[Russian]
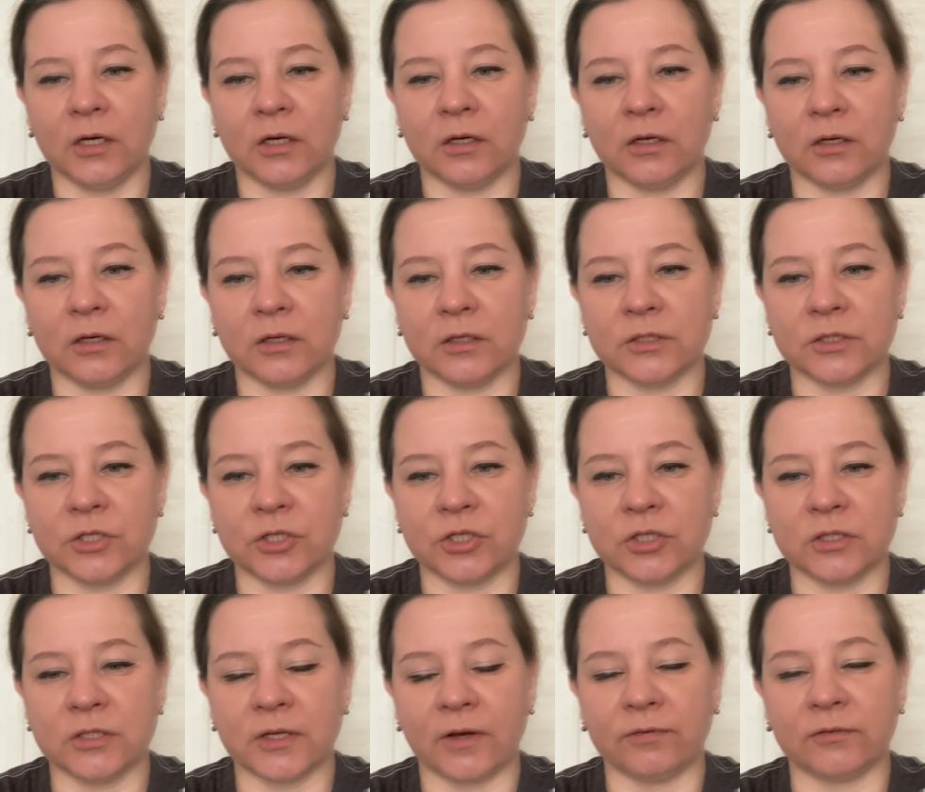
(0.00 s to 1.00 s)
а,
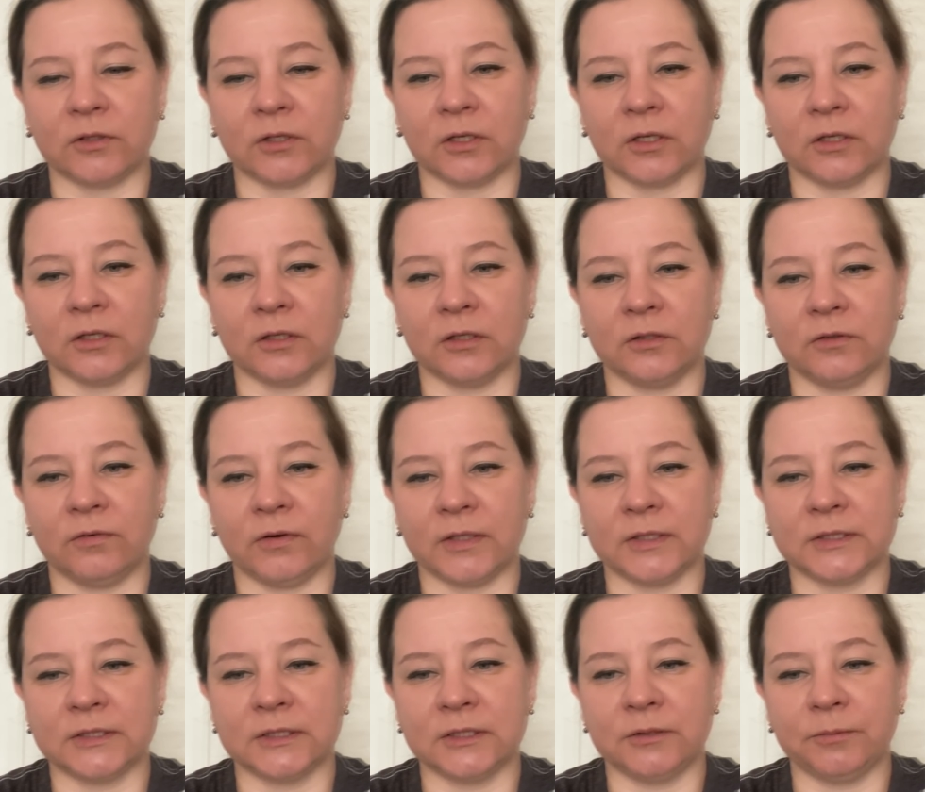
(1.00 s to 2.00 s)
значит, завтра
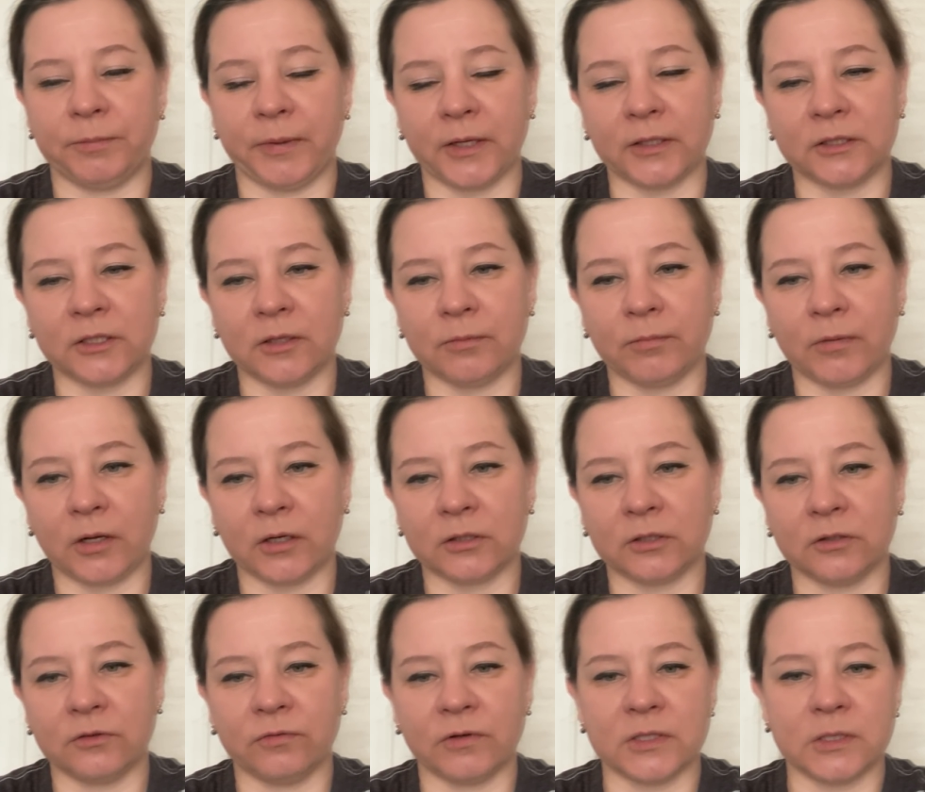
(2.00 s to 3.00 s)
25
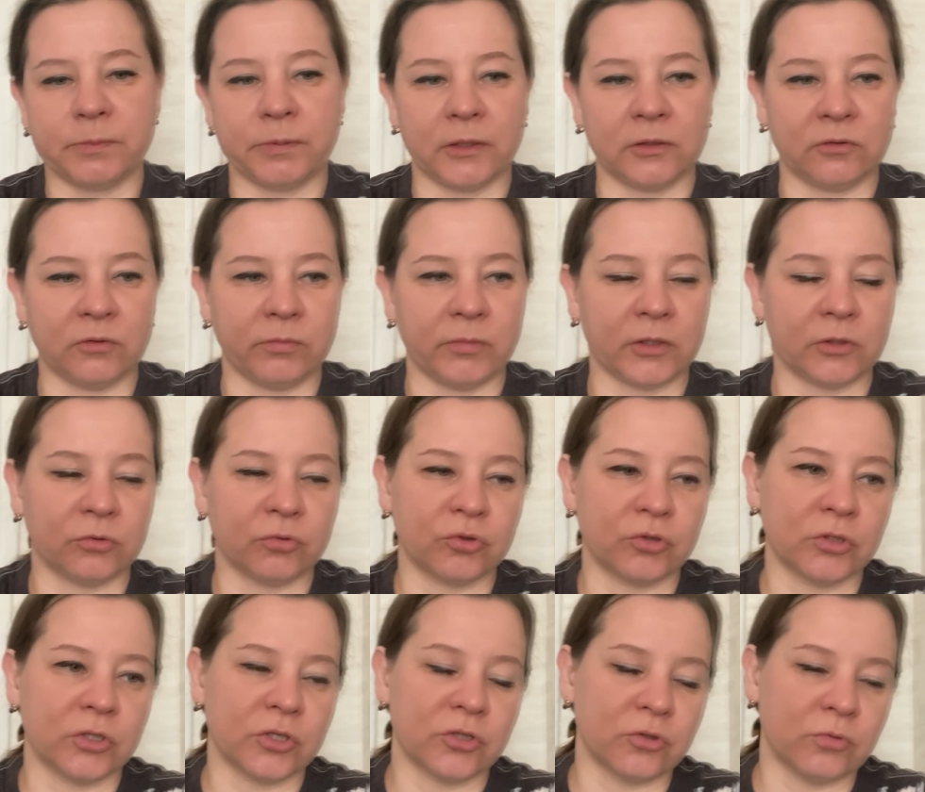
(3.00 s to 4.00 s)
марта, 25 марта
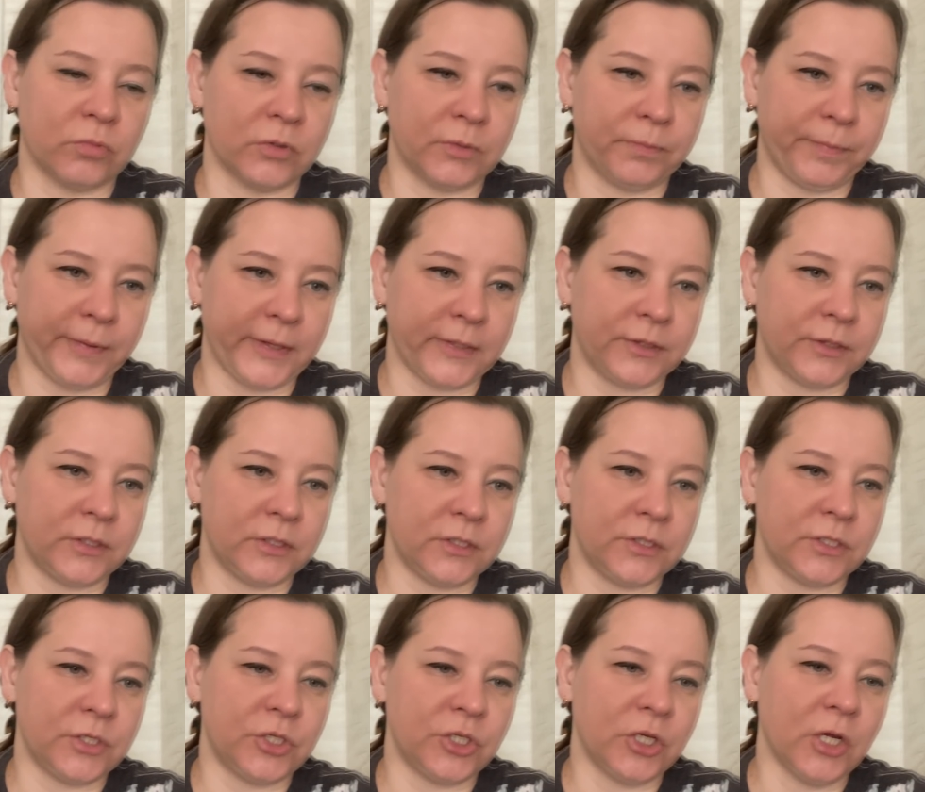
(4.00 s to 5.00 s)
уже должно быть 5
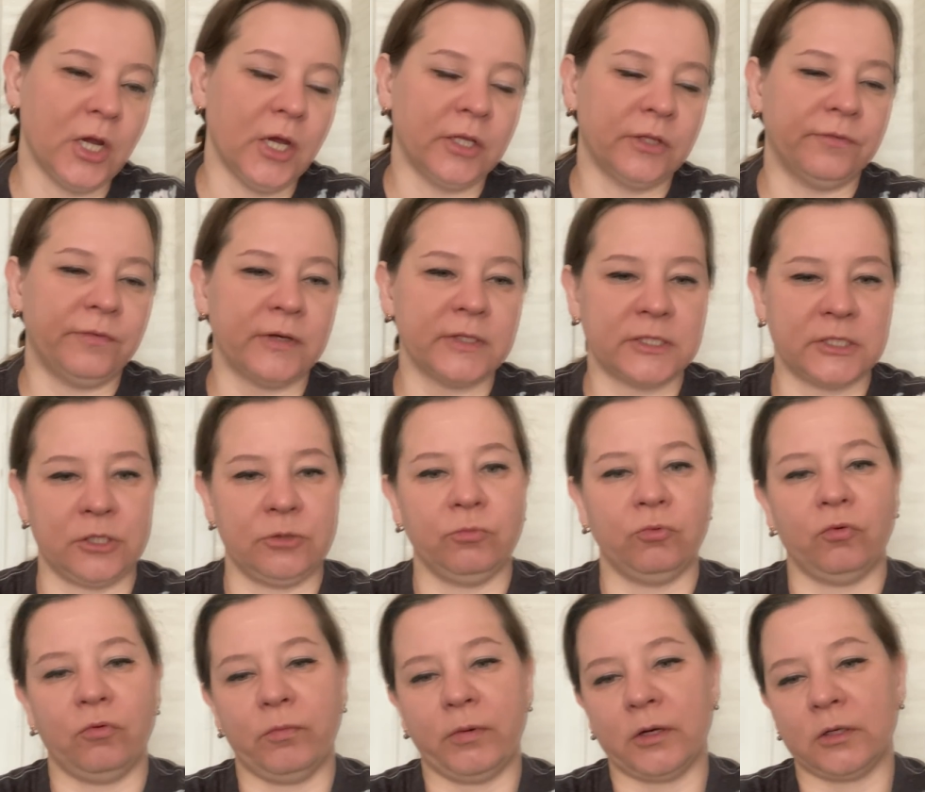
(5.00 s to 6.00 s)
тысяч, 27
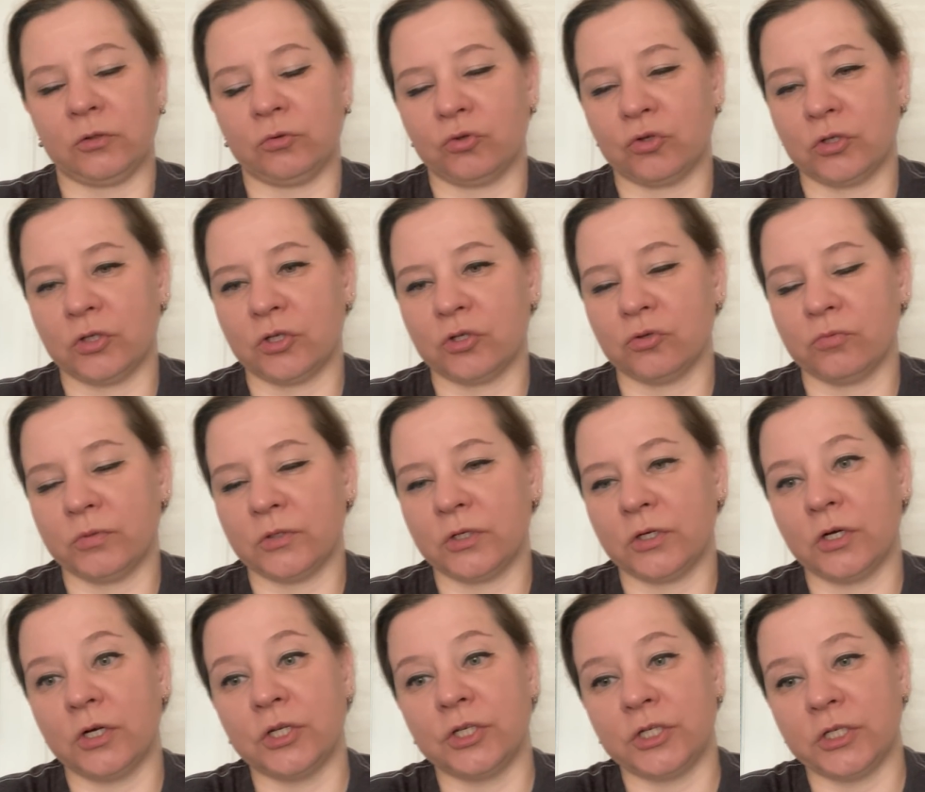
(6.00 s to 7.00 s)
марта уже должно быть
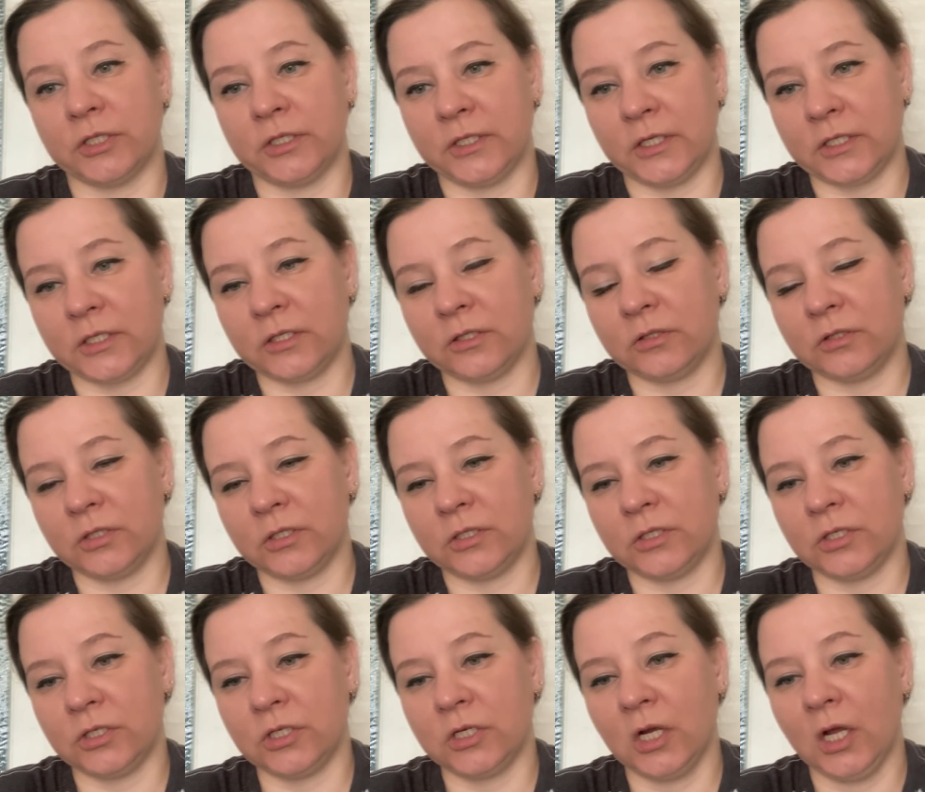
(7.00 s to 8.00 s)
ХГЧ 10
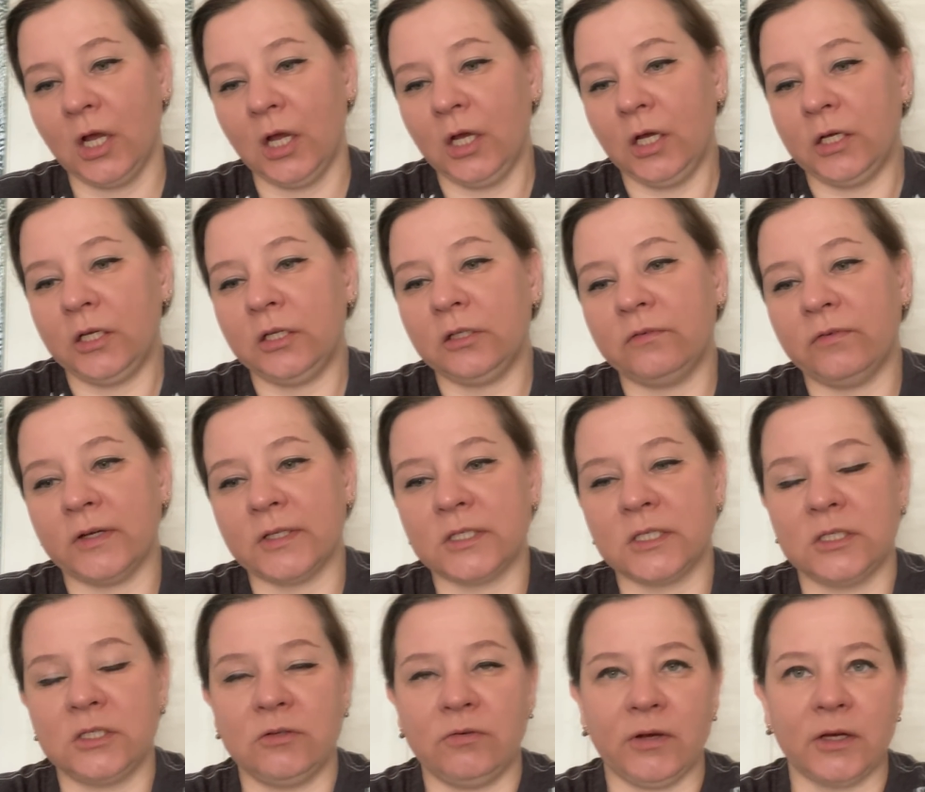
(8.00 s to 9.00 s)
тысяч, и
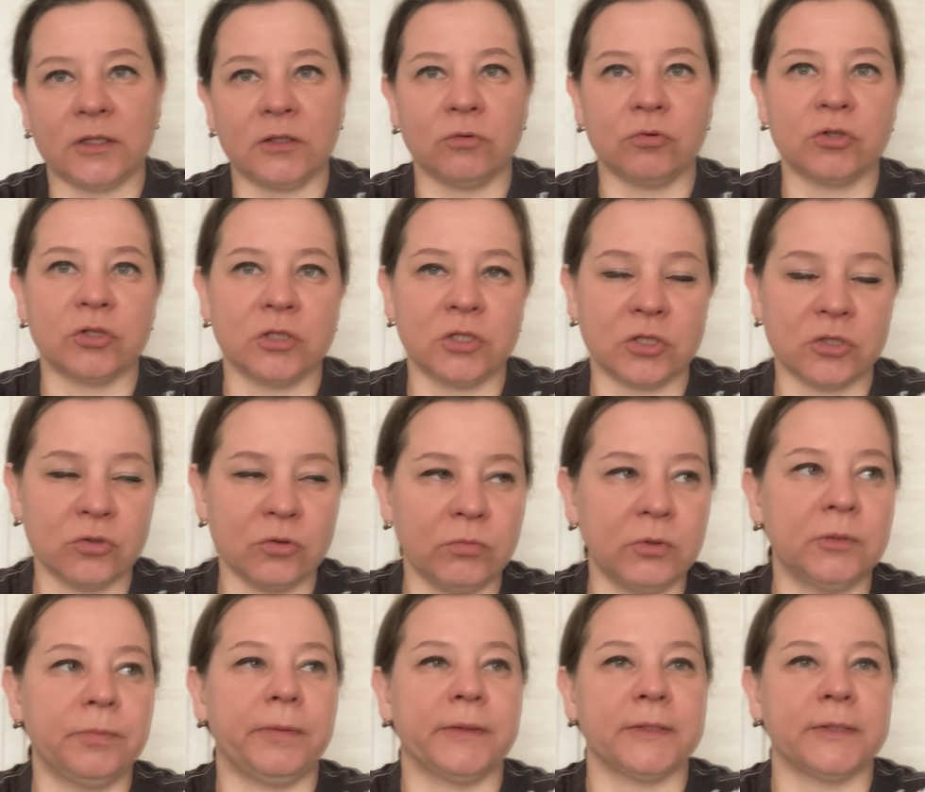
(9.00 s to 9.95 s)
29 уже должно быть,